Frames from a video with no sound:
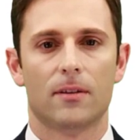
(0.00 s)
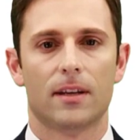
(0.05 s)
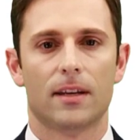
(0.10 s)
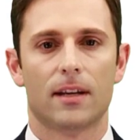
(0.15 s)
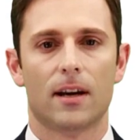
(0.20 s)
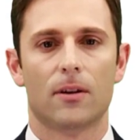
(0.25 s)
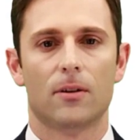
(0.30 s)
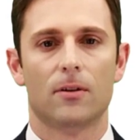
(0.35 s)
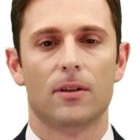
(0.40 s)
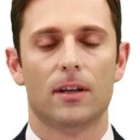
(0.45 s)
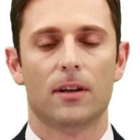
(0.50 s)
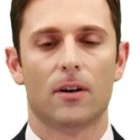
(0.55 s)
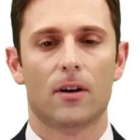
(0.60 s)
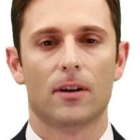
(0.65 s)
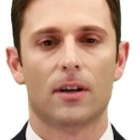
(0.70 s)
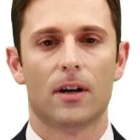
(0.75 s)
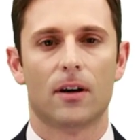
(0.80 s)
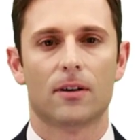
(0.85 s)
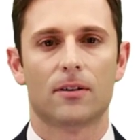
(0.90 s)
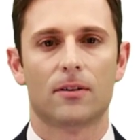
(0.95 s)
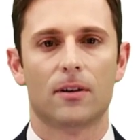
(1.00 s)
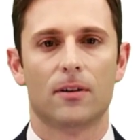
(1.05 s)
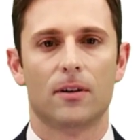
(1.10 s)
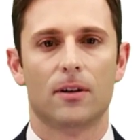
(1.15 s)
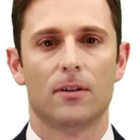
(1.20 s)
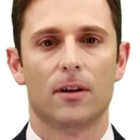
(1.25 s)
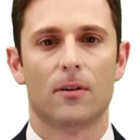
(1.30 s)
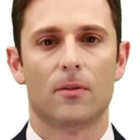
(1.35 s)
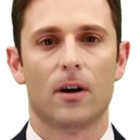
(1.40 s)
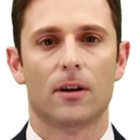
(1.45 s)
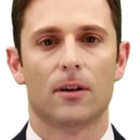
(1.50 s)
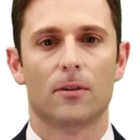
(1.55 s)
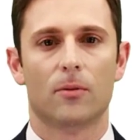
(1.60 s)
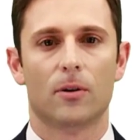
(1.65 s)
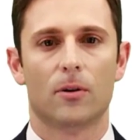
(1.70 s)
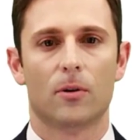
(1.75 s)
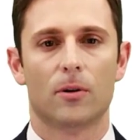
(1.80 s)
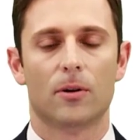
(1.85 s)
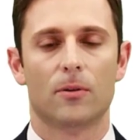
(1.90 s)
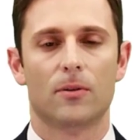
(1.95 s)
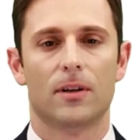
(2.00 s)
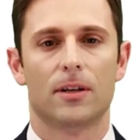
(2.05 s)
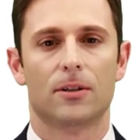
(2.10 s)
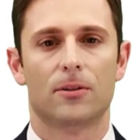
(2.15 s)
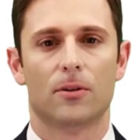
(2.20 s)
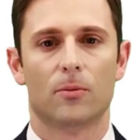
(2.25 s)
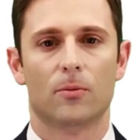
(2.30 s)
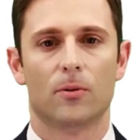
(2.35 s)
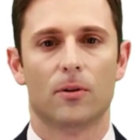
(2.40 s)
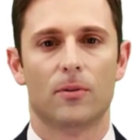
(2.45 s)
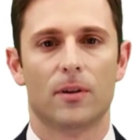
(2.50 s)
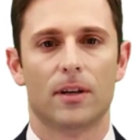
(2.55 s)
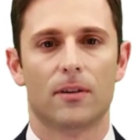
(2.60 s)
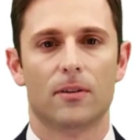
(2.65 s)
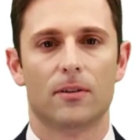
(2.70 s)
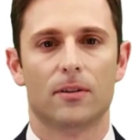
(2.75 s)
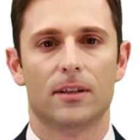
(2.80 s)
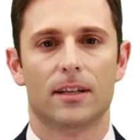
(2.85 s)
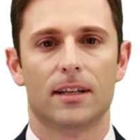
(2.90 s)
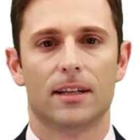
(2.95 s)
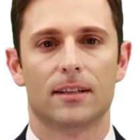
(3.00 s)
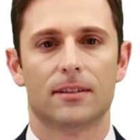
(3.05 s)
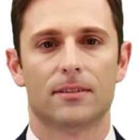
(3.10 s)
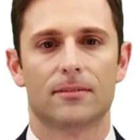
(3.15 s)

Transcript: में जाएंगे और यहाँ से मिलने वाले मनोरम दृश्यों को देखेंगे